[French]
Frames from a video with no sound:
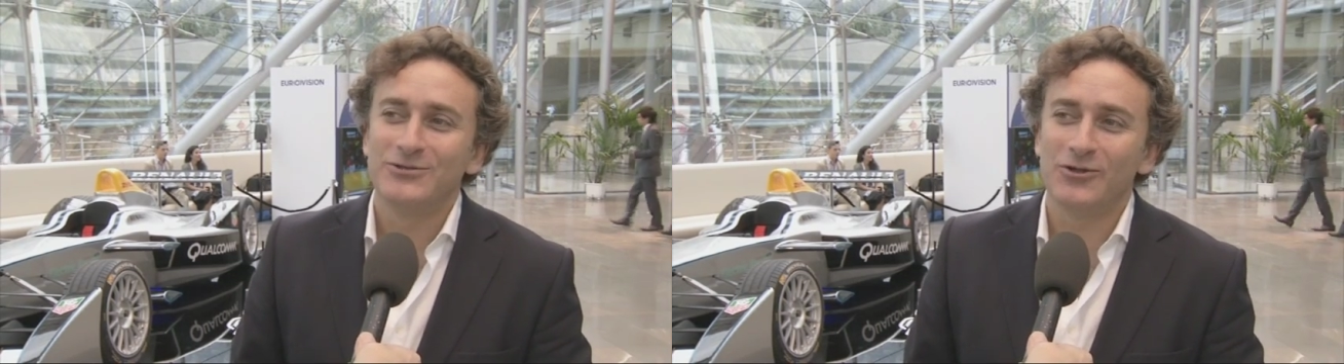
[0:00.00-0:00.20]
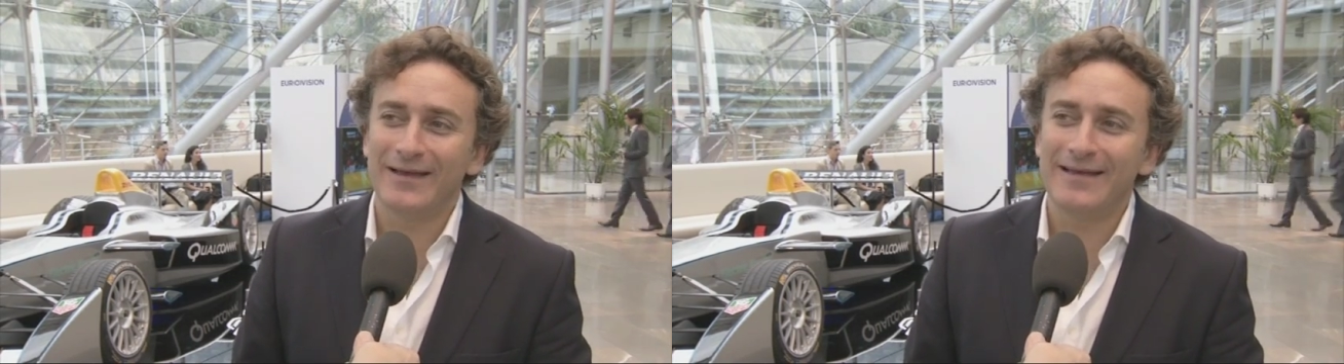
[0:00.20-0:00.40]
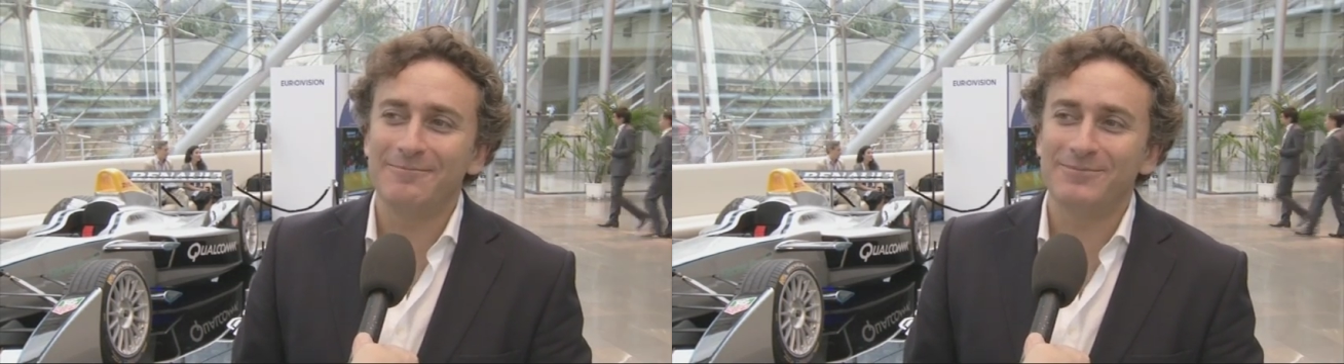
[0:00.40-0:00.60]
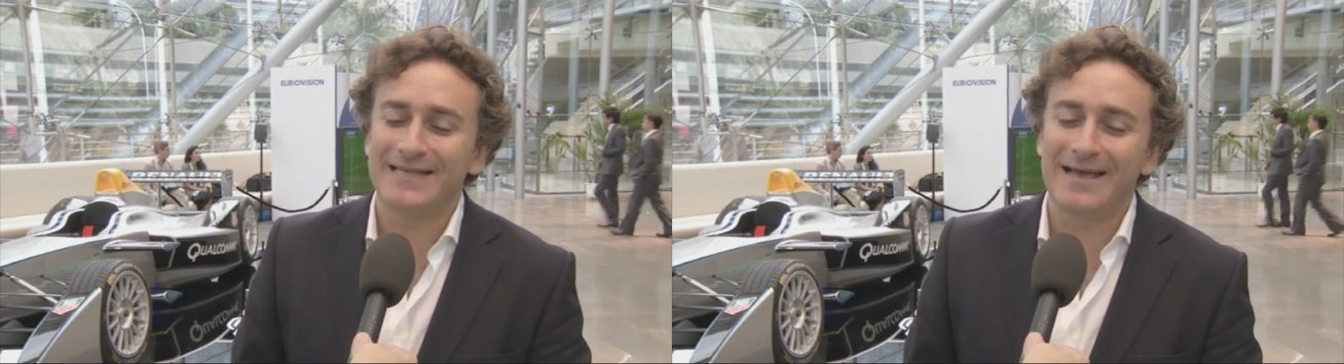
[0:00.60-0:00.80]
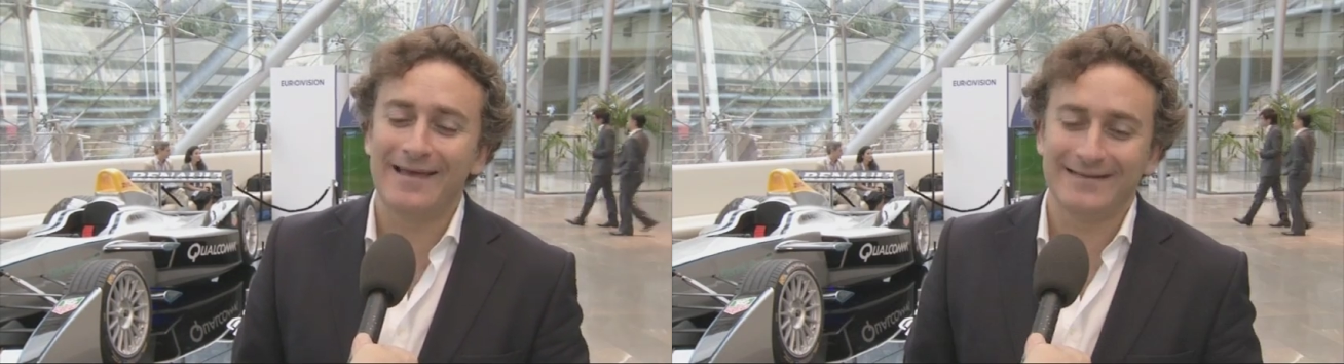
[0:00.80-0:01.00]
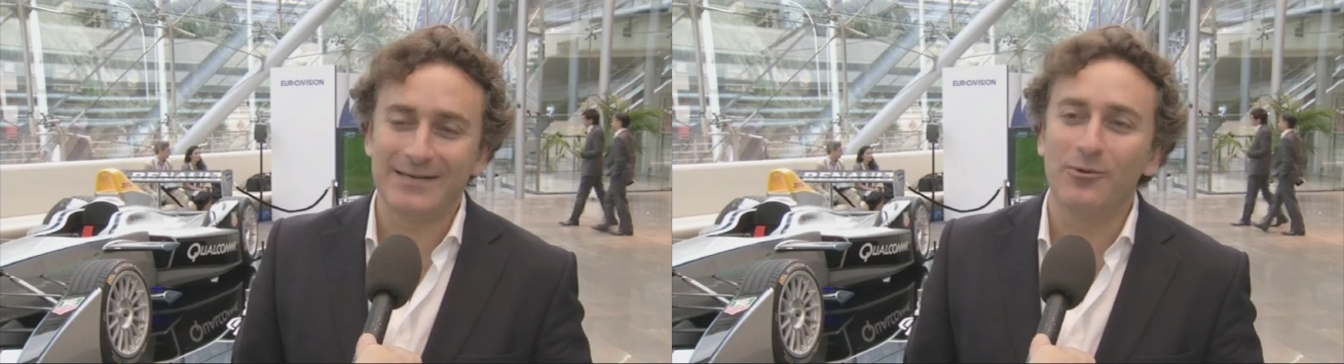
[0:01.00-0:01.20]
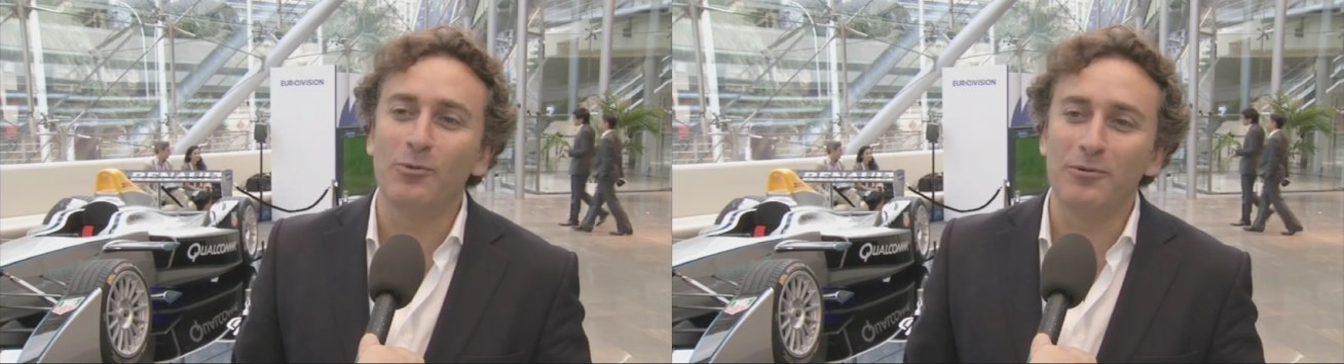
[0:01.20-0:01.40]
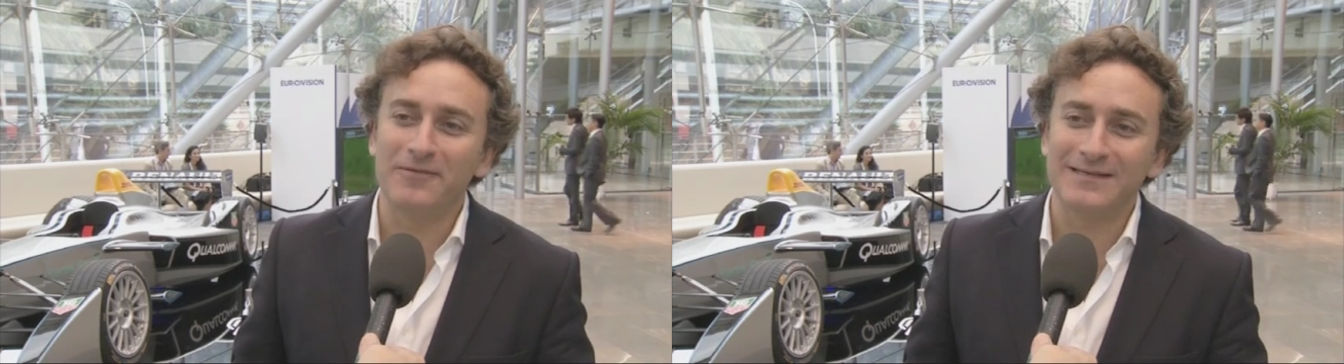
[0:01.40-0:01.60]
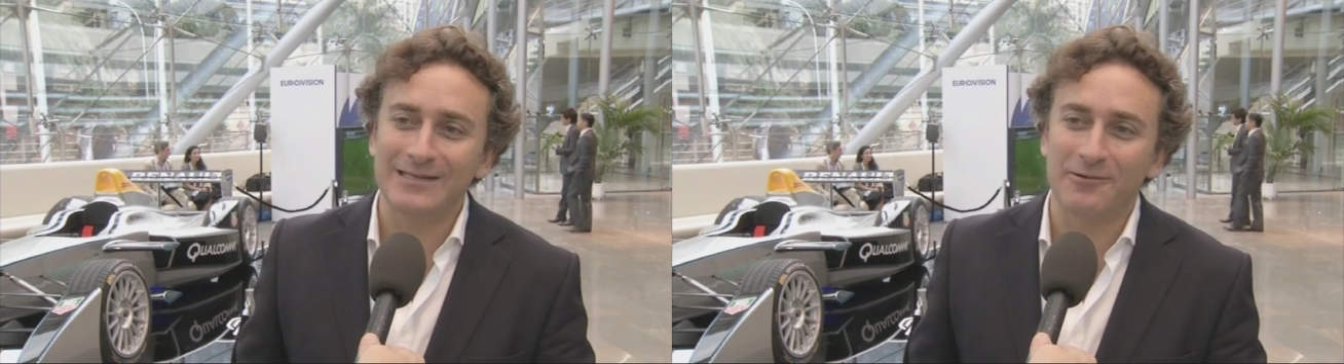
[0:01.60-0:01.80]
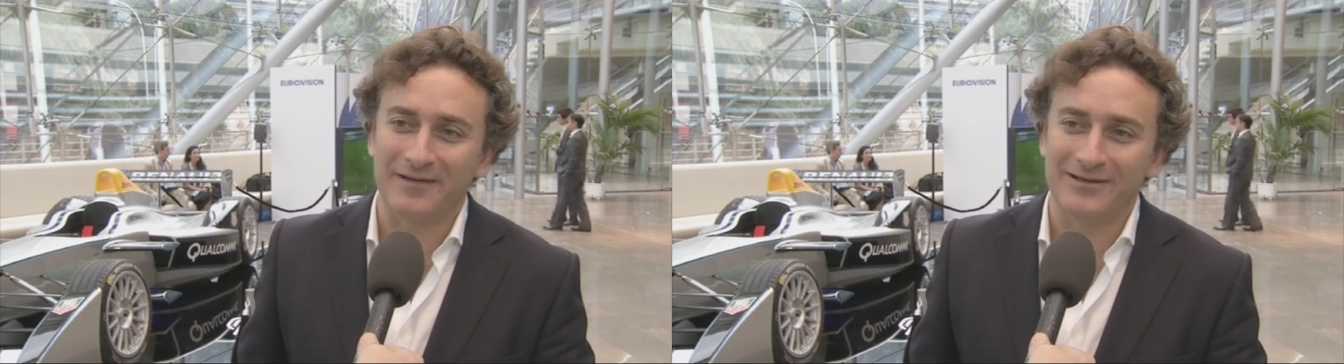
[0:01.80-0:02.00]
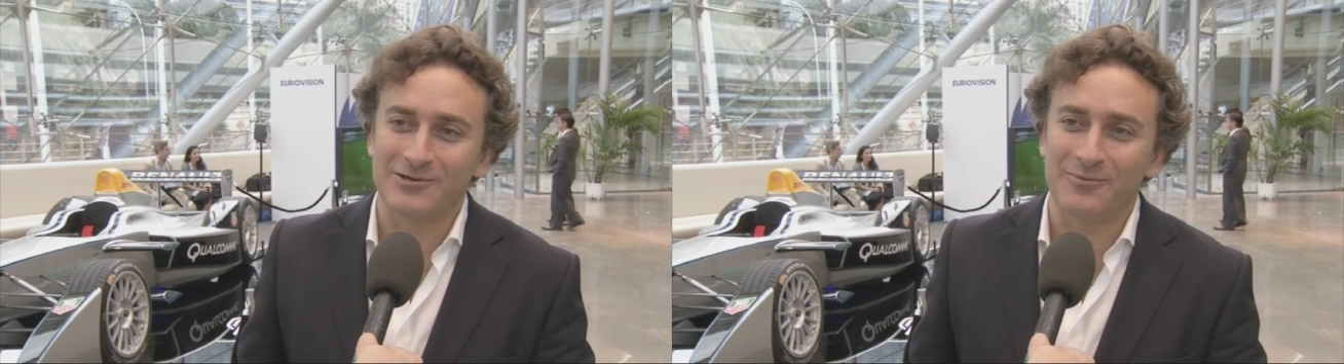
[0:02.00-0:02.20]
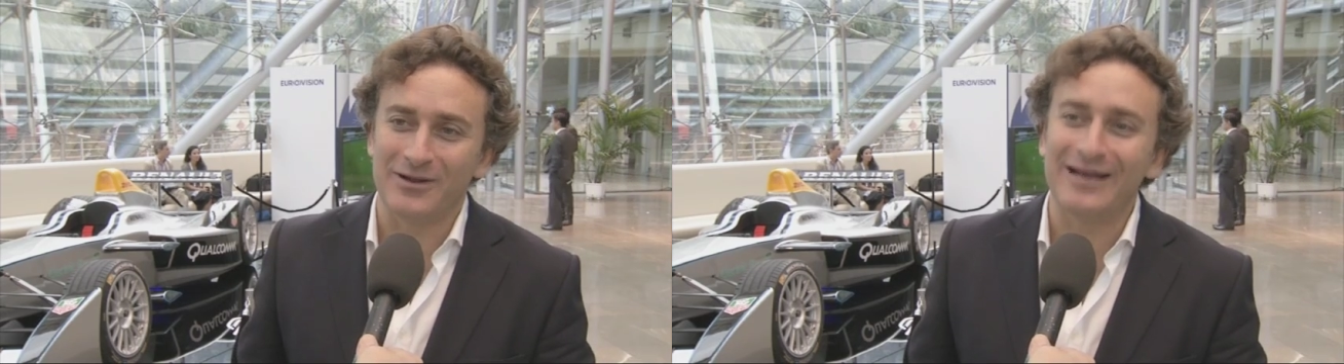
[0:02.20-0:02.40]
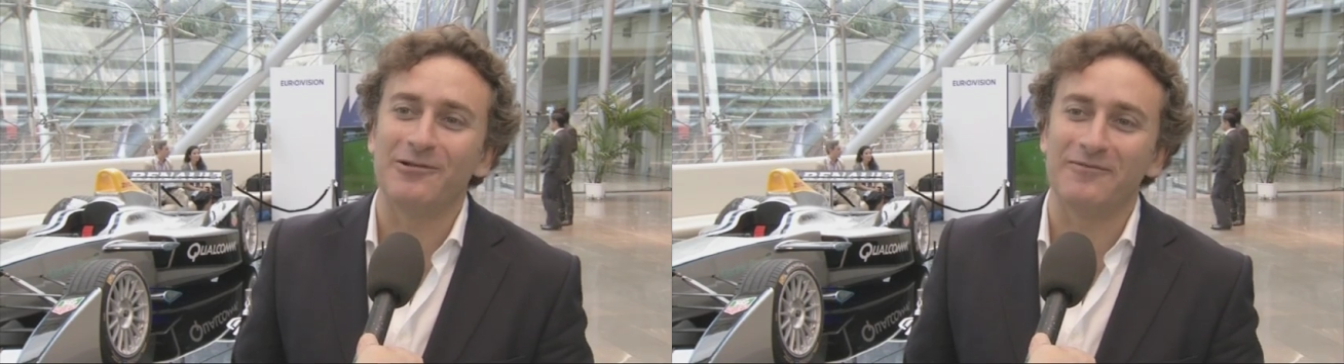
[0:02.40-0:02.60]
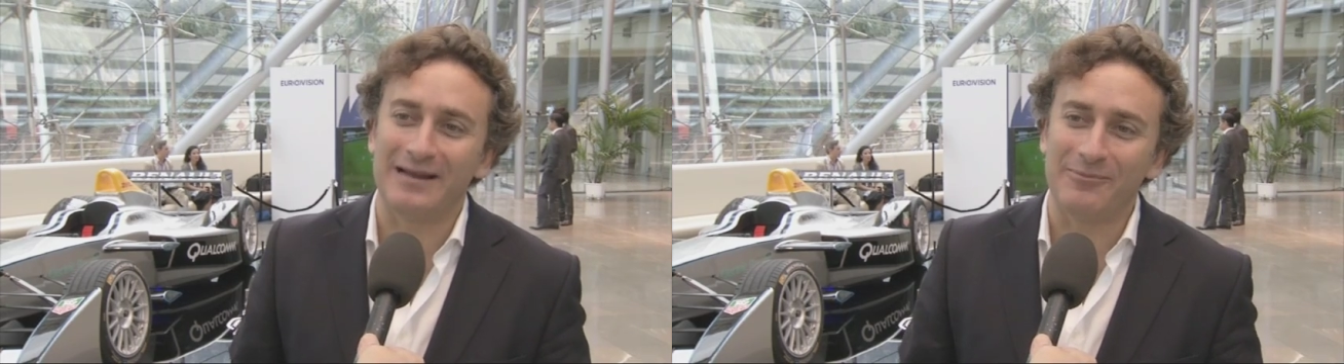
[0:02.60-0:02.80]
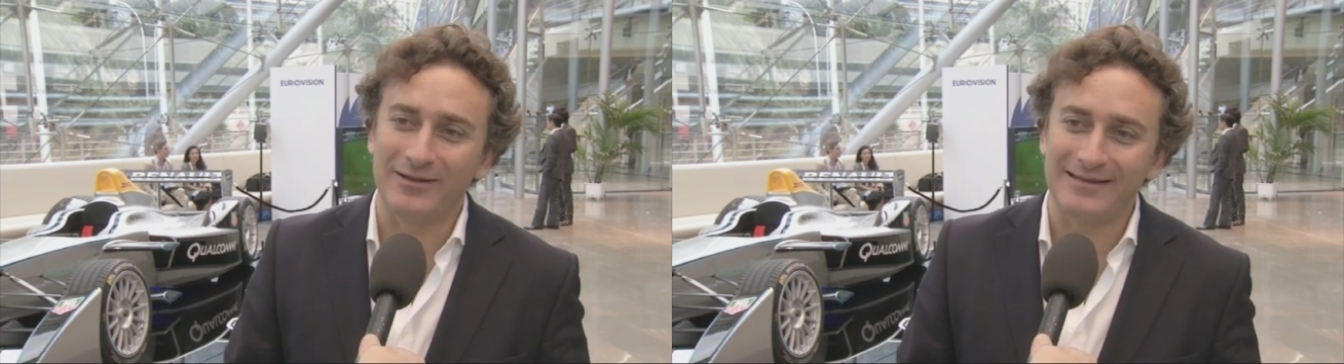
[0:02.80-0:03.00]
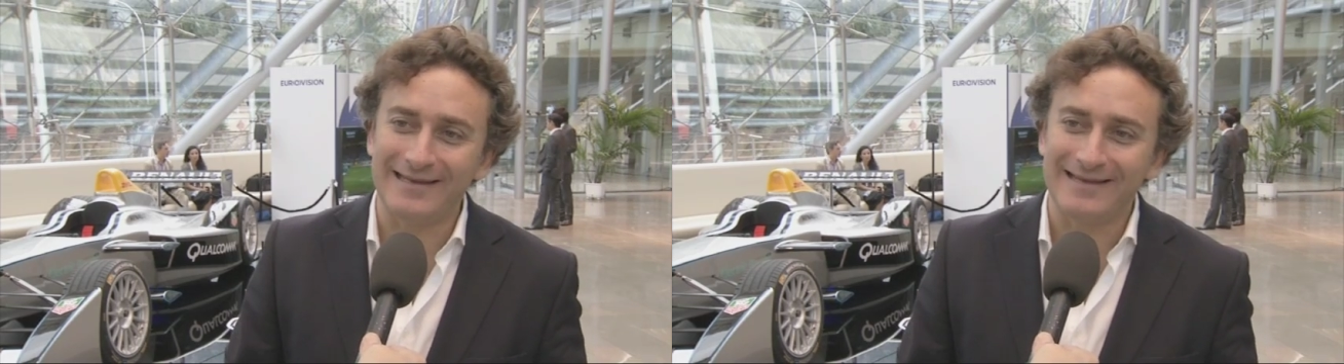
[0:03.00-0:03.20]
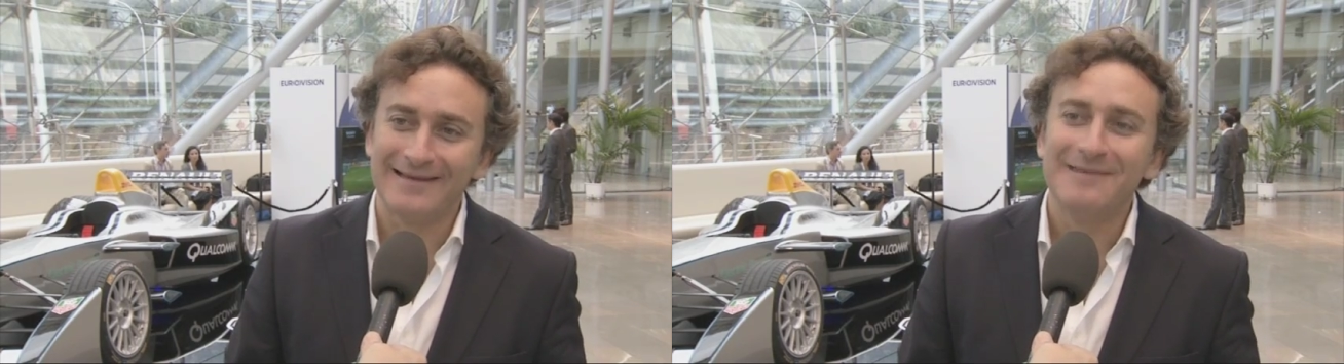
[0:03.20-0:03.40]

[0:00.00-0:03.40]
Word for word: je dirais, c'est beaucoup plus facile de faire un championnat que de faire la politique,